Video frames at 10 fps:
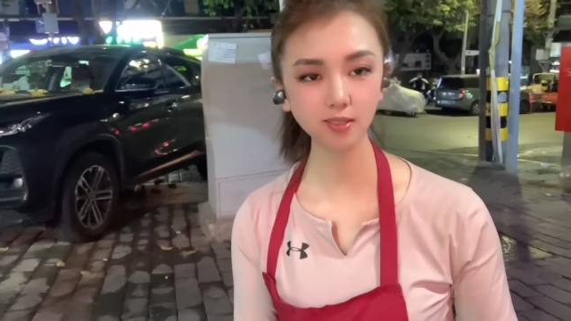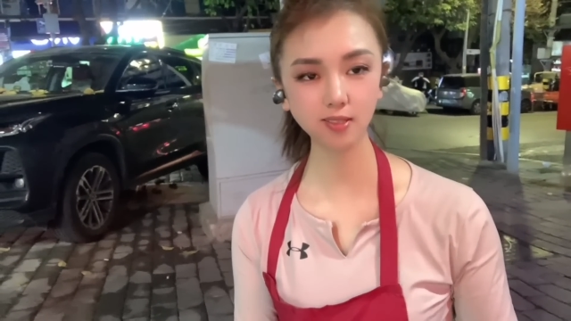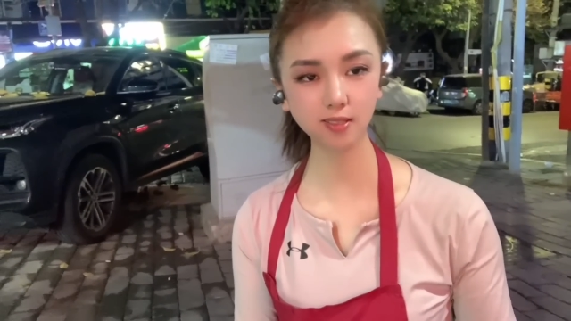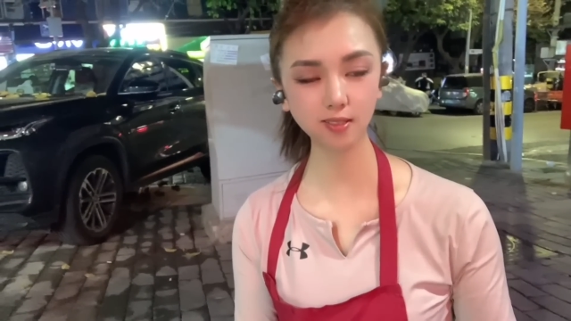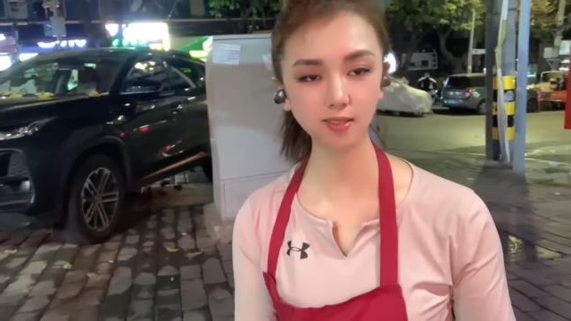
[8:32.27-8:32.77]

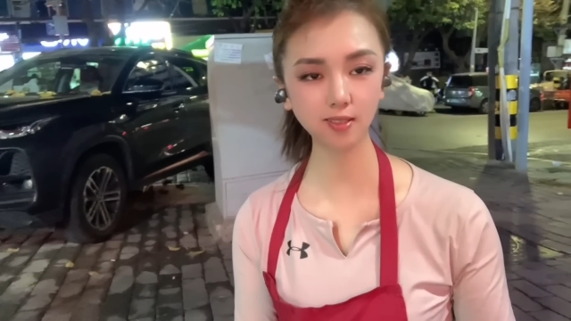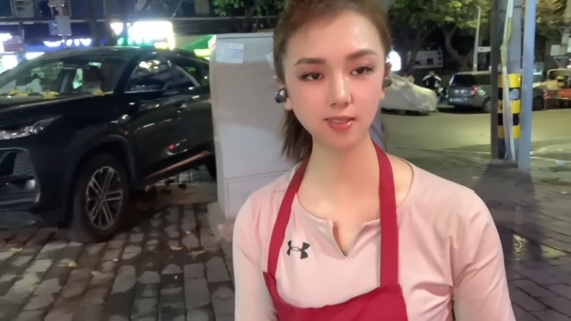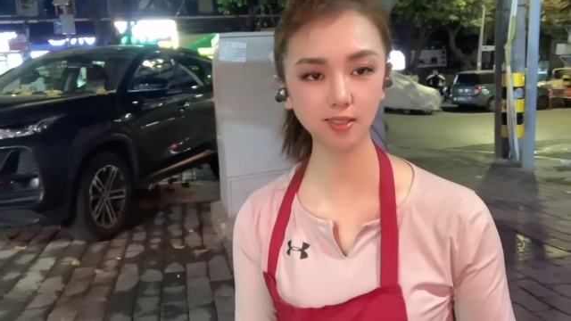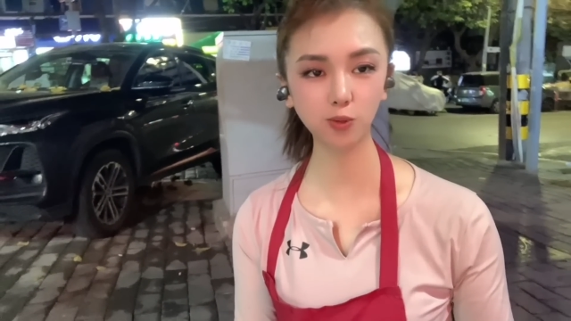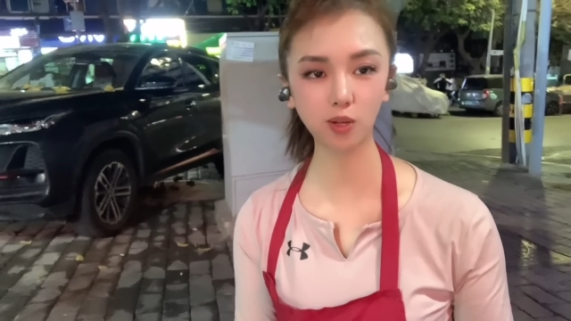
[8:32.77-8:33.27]
吃了
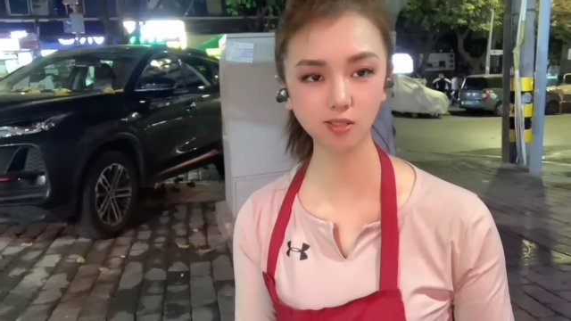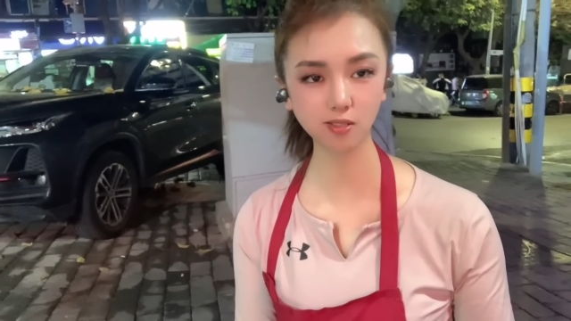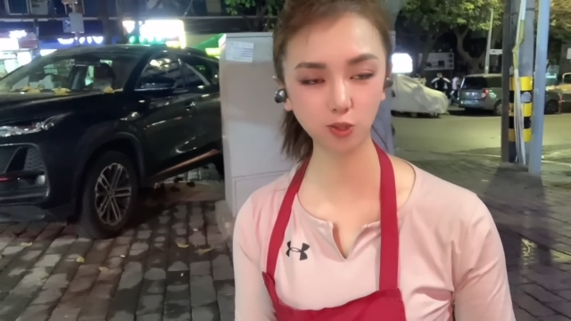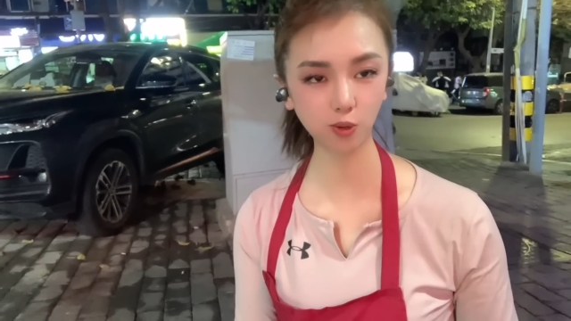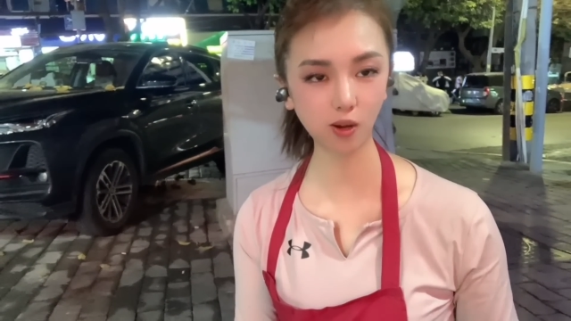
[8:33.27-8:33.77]
1个多小时
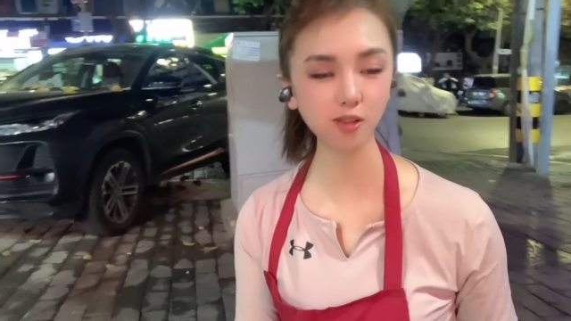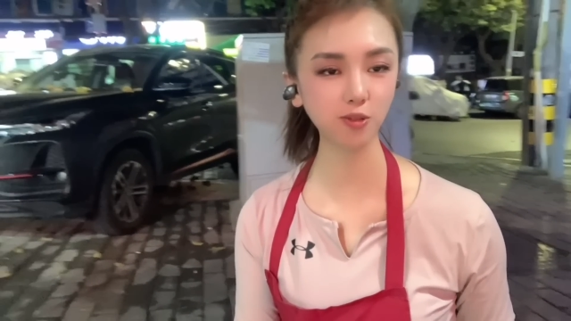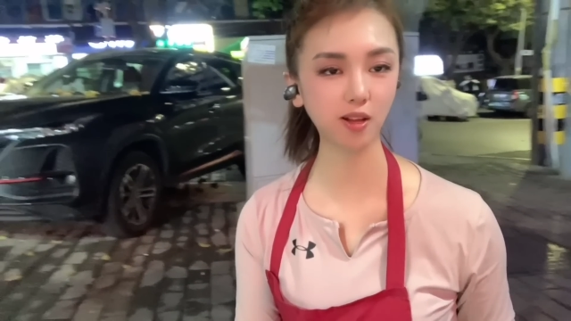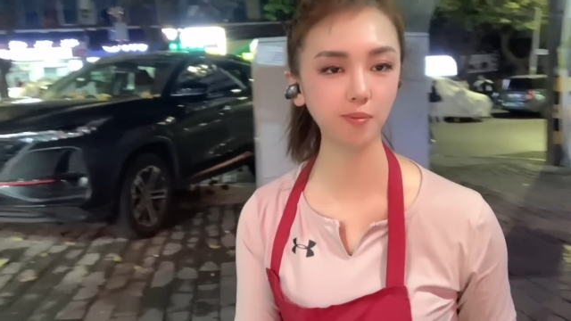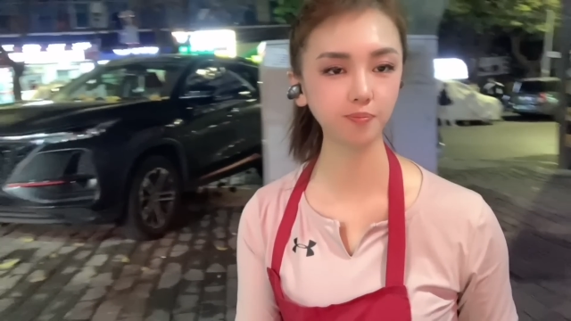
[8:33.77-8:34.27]
的串串，